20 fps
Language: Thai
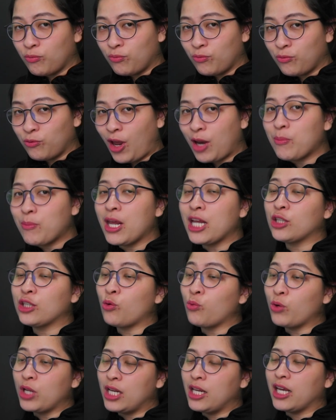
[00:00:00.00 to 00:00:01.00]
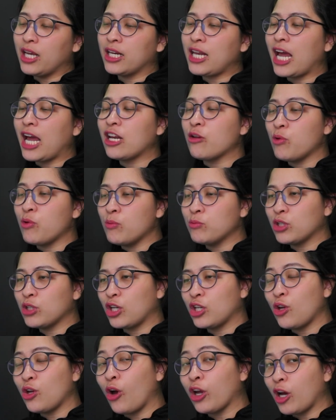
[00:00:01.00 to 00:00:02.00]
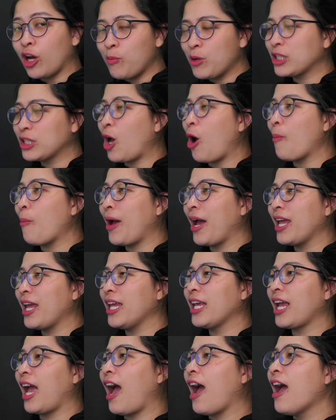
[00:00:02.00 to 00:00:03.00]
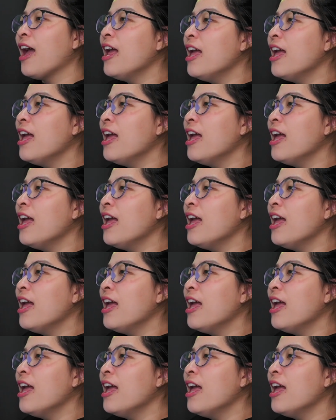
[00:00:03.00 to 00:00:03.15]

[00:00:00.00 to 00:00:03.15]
แฟนเพจตรงนี้เลยก็ได้ เดี๋ยวพิมพ์จะทยอยเข้าไปตอบให้ค่ะ